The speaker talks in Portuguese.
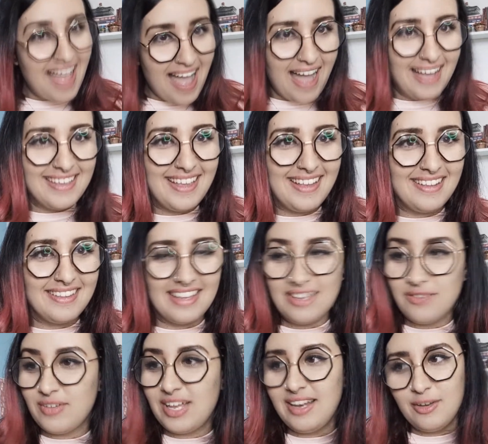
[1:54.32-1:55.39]
aquela, né, que
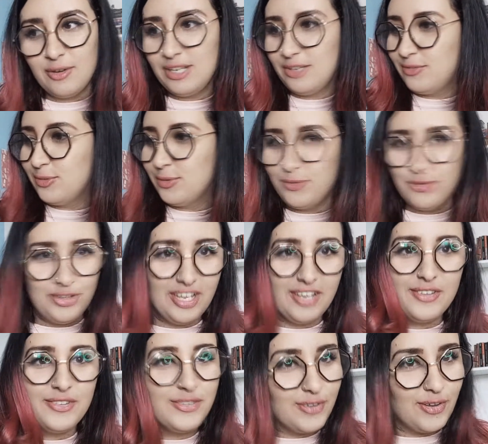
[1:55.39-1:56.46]
vai ler o livro num dia
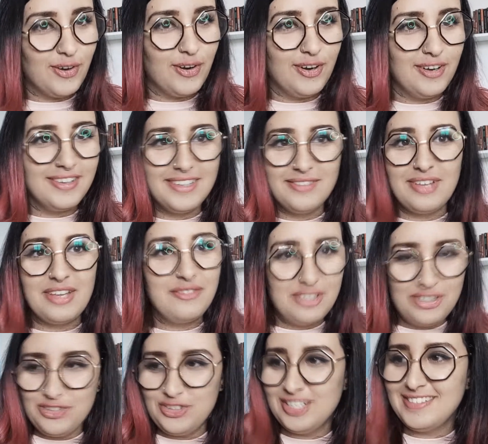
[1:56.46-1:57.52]
só e vai
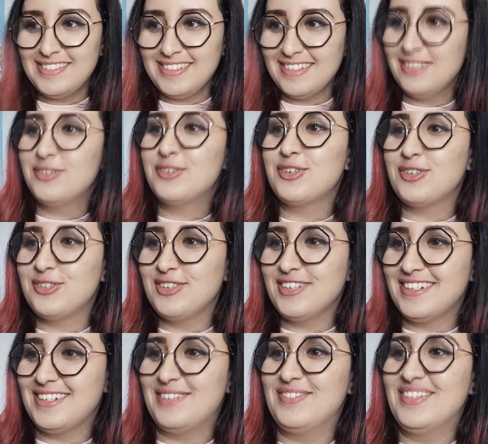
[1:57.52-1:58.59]
fingir que seguiu o
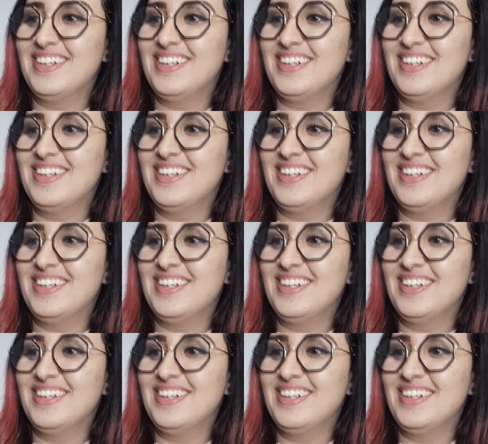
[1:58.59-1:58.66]
cronograma.